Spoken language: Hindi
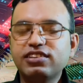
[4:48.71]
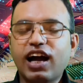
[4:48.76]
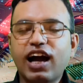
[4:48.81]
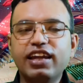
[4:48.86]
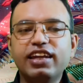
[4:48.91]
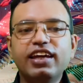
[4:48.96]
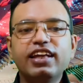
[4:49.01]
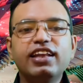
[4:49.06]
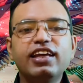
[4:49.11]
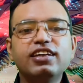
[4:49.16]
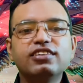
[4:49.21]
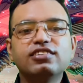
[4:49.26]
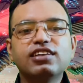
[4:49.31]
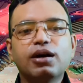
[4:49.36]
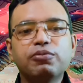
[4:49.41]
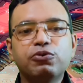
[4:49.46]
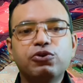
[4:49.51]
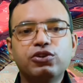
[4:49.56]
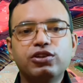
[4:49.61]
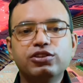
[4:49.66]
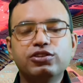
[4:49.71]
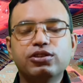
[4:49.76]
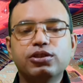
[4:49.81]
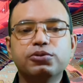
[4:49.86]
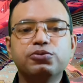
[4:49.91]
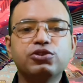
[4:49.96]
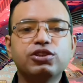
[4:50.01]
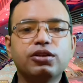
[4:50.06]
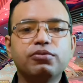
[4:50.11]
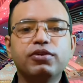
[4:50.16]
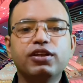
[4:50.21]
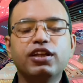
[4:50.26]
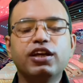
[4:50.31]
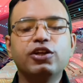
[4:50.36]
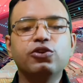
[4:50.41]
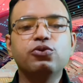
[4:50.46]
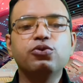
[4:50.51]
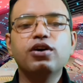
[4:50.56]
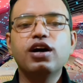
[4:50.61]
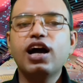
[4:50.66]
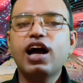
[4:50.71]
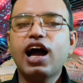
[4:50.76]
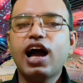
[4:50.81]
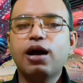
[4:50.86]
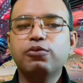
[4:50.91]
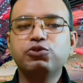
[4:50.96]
सारे लिंक्स आपको डिस्क्रिप्शन में दे दूंगा